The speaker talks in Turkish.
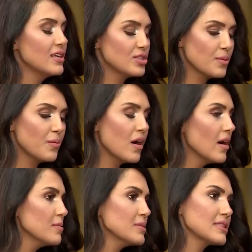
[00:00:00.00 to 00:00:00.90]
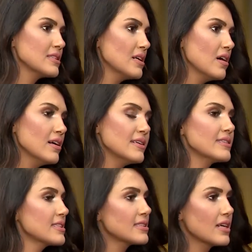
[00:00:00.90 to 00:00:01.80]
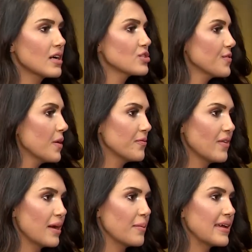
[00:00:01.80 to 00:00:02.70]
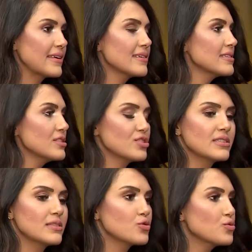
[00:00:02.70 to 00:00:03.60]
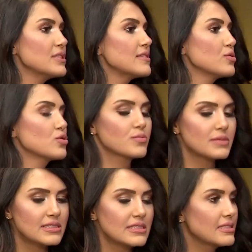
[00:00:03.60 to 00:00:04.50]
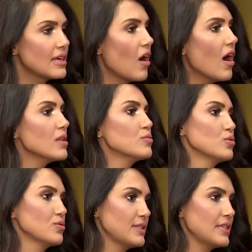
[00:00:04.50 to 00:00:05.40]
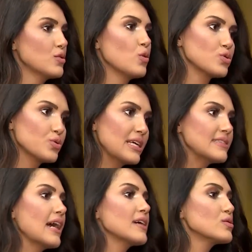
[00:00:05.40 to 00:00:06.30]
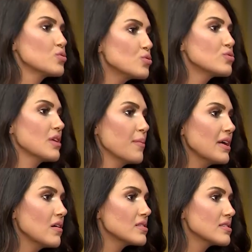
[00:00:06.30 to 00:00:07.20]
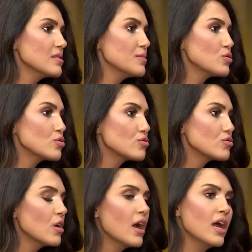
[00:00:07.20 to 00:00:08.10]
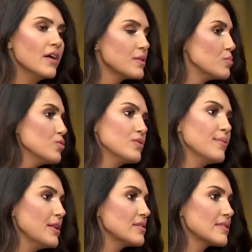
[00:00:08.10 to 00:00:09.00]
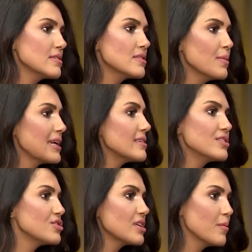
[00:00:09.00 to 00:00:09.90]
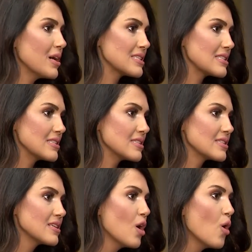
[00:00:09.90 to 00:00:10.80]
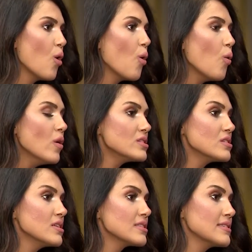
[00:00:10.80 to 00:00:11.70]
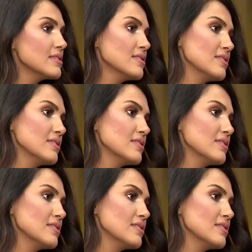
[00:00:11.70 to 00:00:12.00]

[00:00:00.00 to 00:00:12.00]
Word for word: işte bağırmasına kızarak cevap vermek ya da işte şunu istiyorum dediğinde al bu senin olsun evet. yeter ki sus demek aslında bir çocuğu evet büyütebilirsiniz ama yetiştiremezsiniz. Yetiştiremezsiniz kesinlikle. O açıdan sizin